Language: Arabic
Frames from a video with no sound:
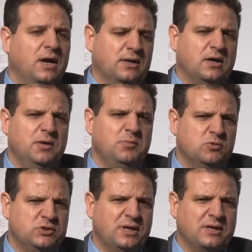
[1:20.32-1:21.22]
القائمة
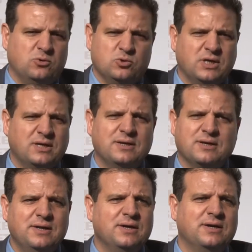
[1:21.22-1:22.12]
المشتركة تشكل
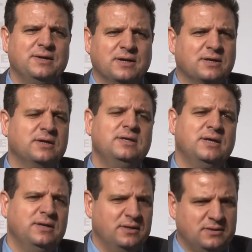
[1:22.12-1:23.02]
قلقا حقيا
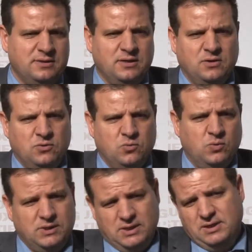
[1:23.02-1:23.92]
لنتنياهو
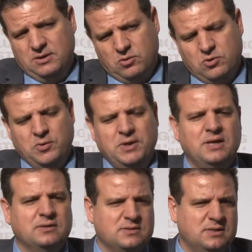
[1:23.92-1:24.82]
والدليل انظروا
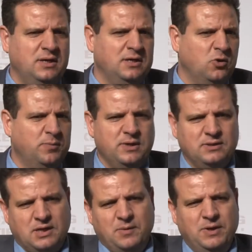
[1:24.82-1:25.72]
إلى تصريح يوم
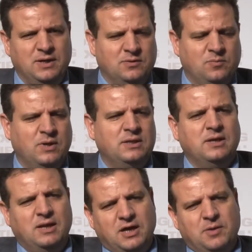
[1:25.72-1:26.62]
الانتخابات بأن
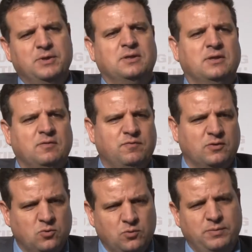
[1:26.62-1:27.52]
العرب
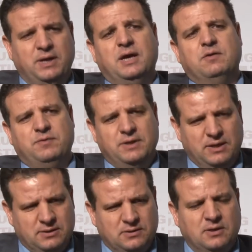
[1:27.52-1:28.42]
يتدفقون
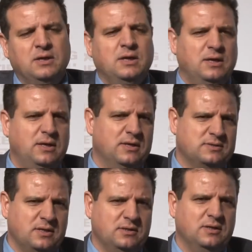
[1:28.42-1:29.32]
بالحافلات إلى
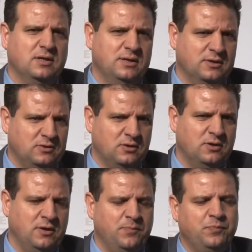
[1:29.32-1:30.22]
صناديق
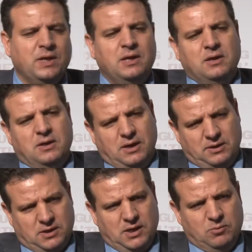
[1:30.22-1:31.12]
الاقتراع
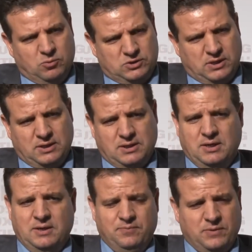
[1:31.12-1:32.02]
القائمة
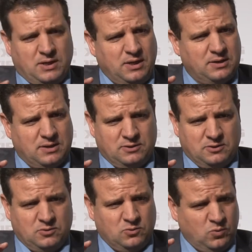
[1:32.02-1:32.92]
المشتركة خلقت
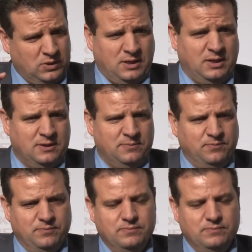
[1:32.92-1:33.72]
وضعا